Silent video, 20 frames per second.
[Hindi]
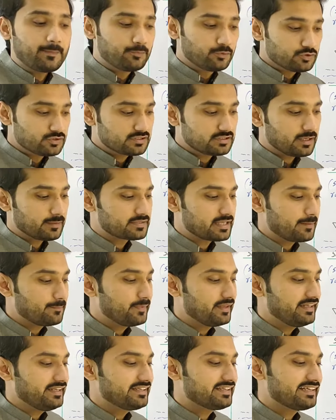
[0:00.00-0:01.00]
अब उन सब सब
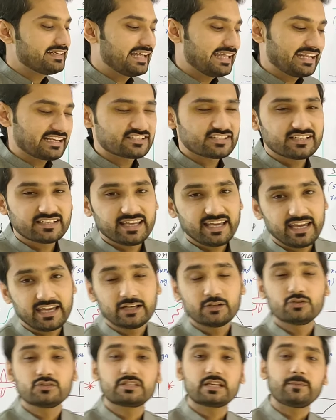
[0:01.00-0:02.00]
मेरीन की डायरेक्शन क्या
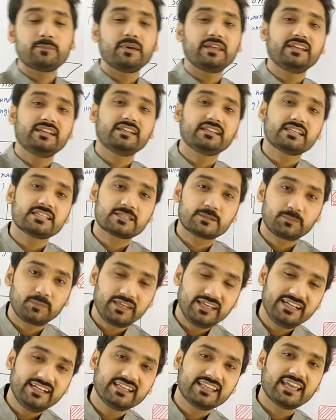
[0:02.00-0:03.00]
है उन सब मेरीन की
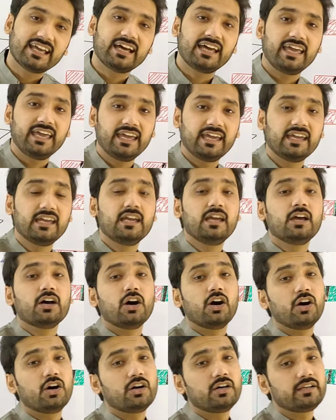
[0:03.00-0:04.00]
स्पीड क्या है
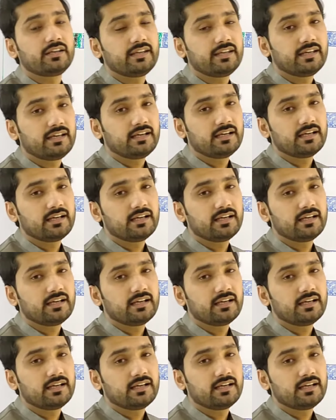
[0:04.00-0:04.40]
और